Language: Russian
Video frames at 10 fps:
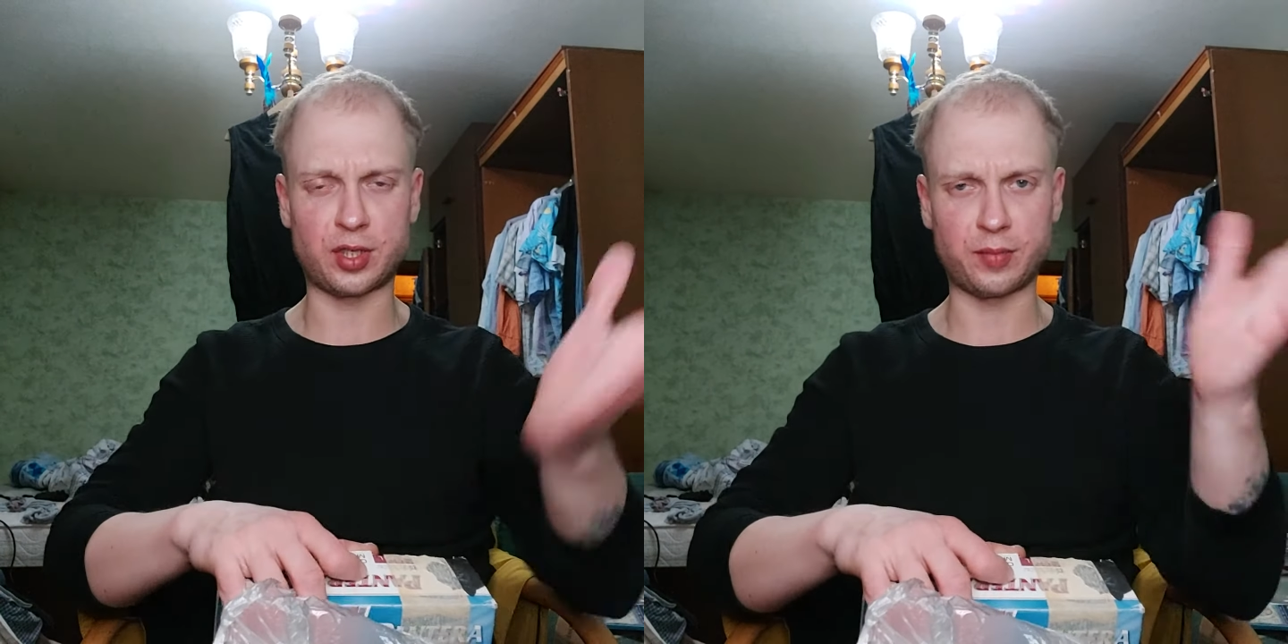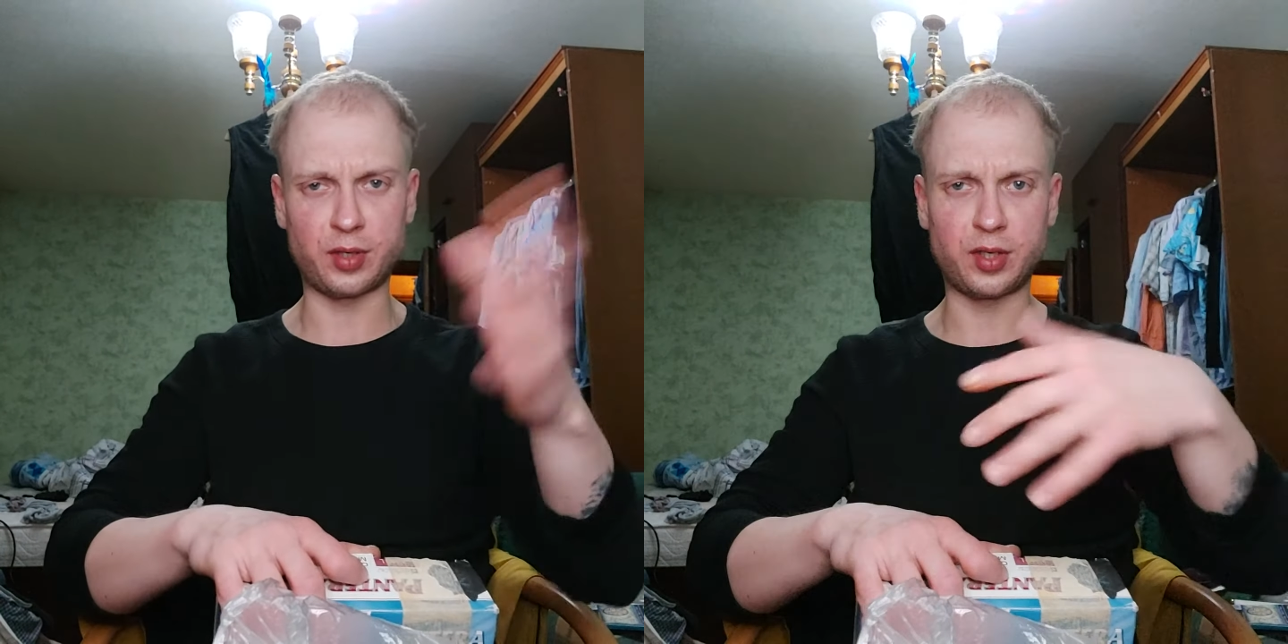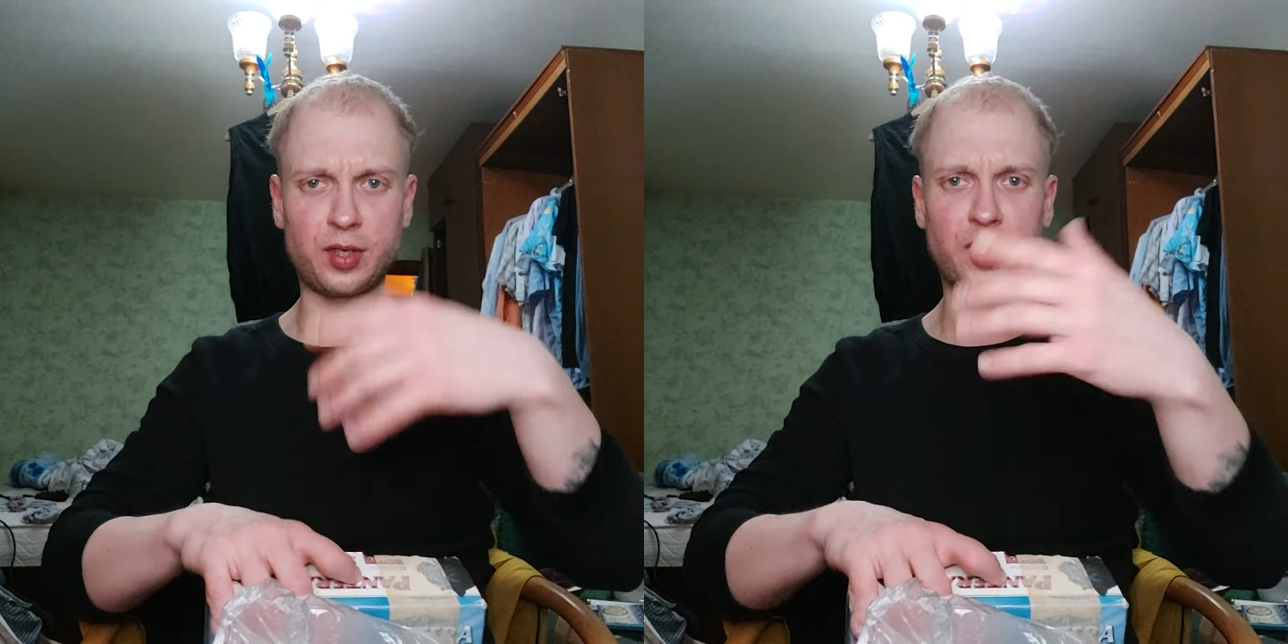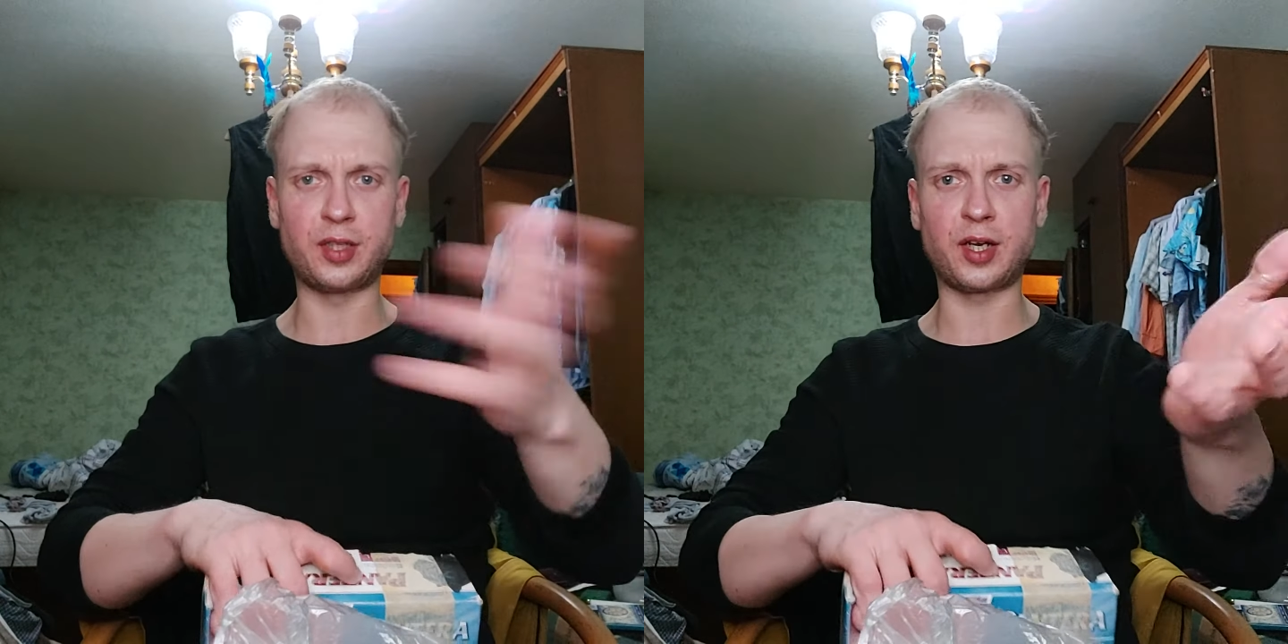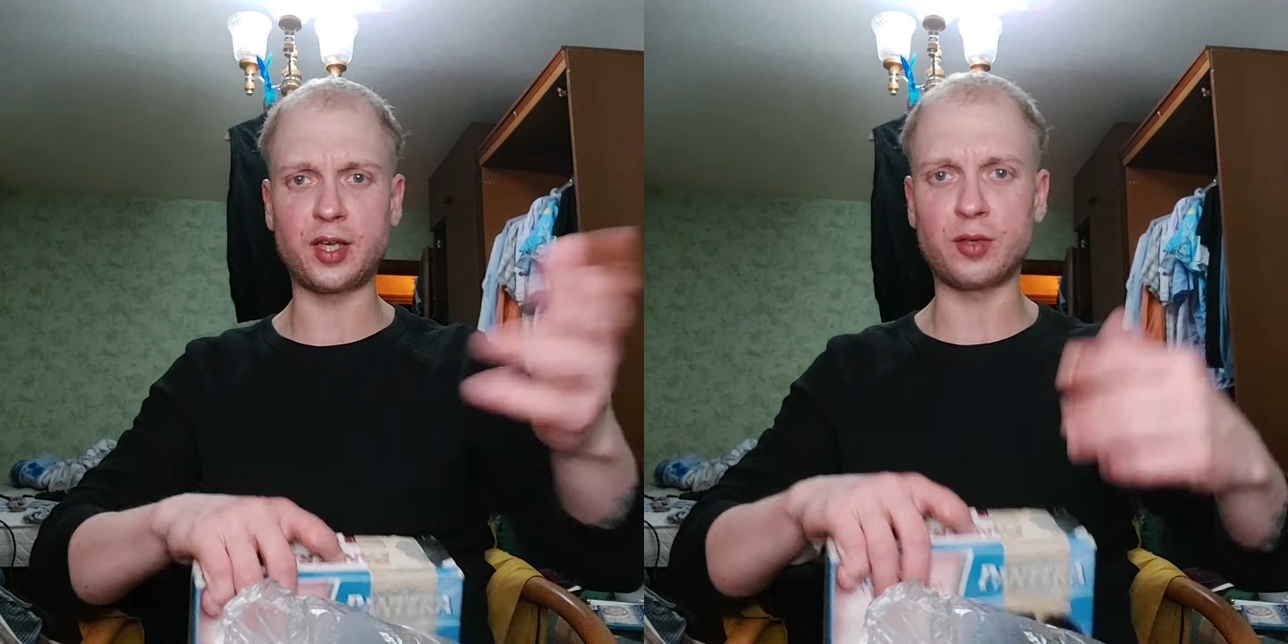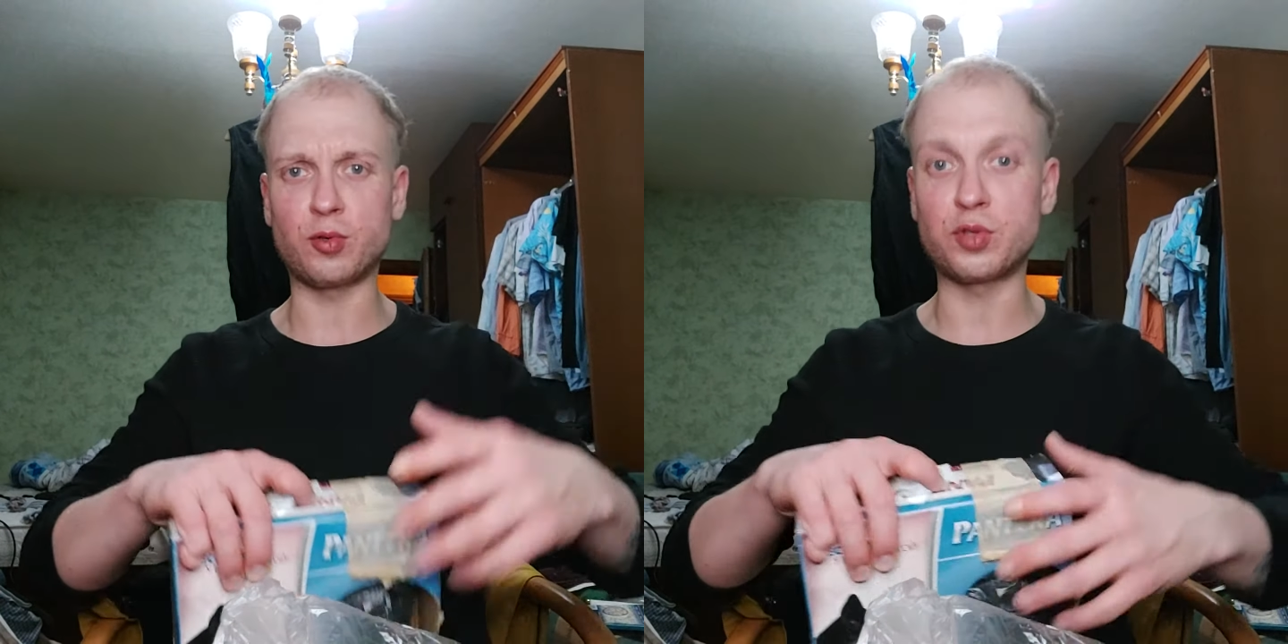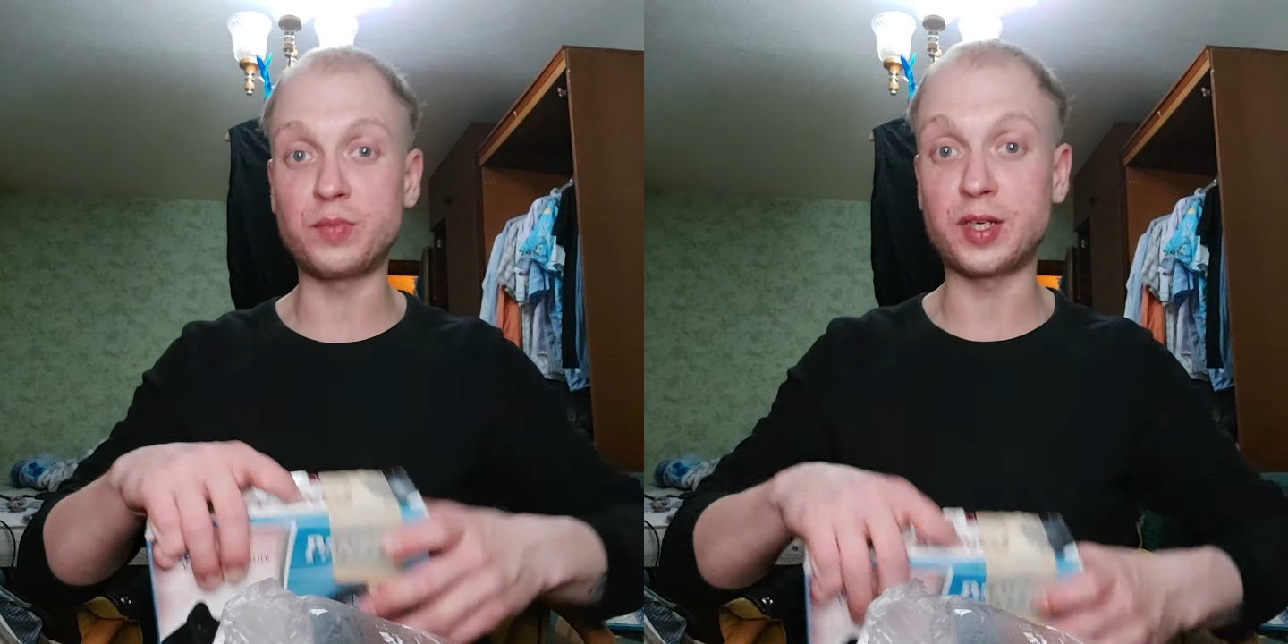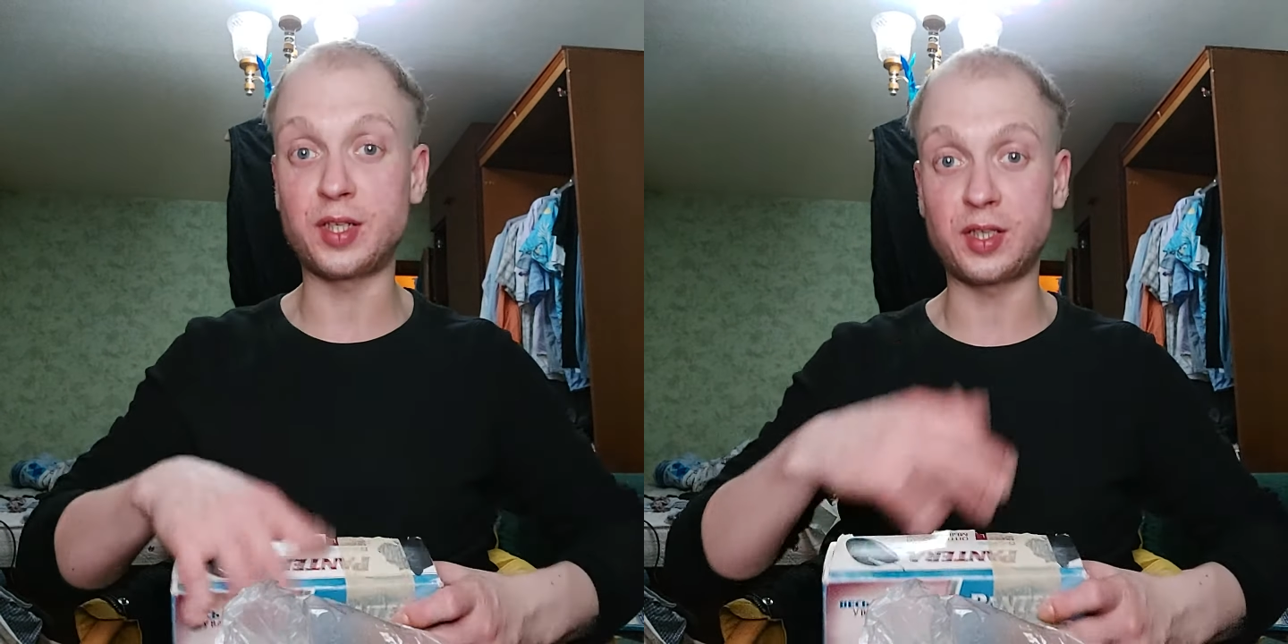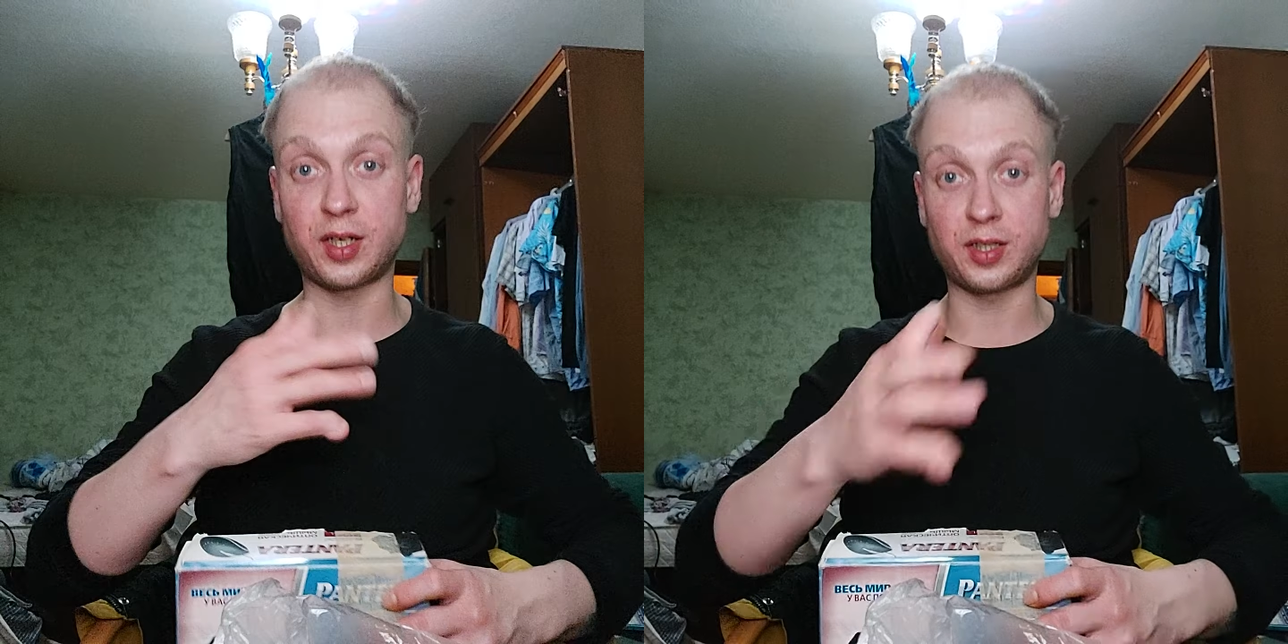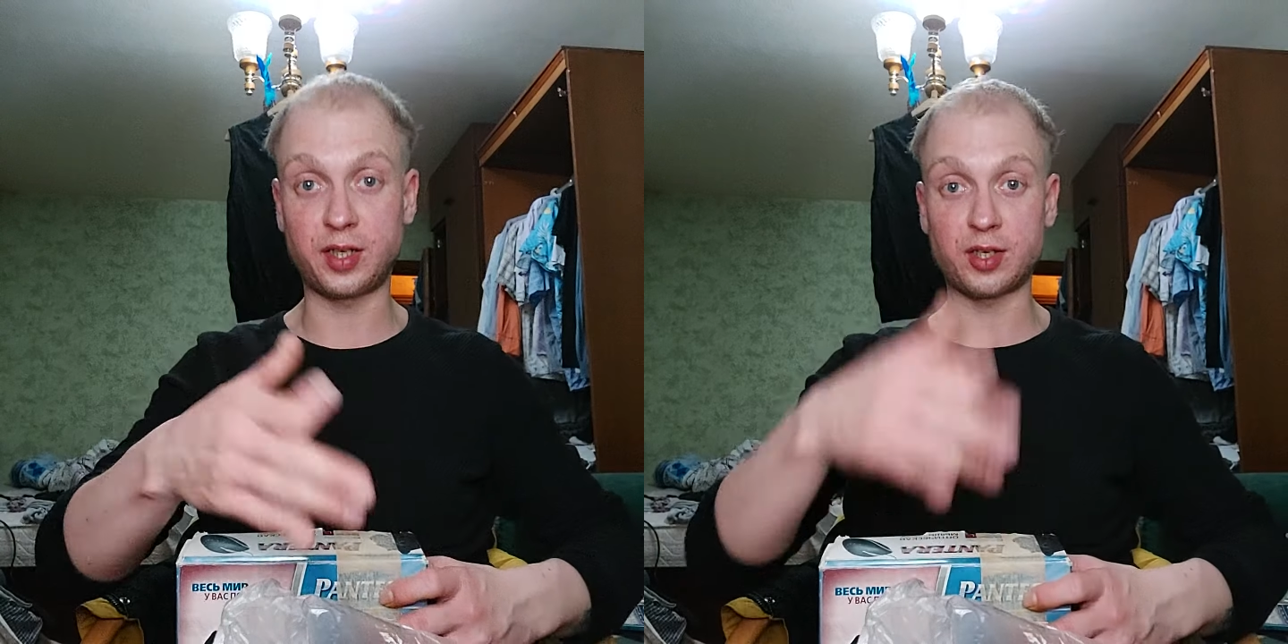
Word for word: там, э, энергетику смерти и так далее.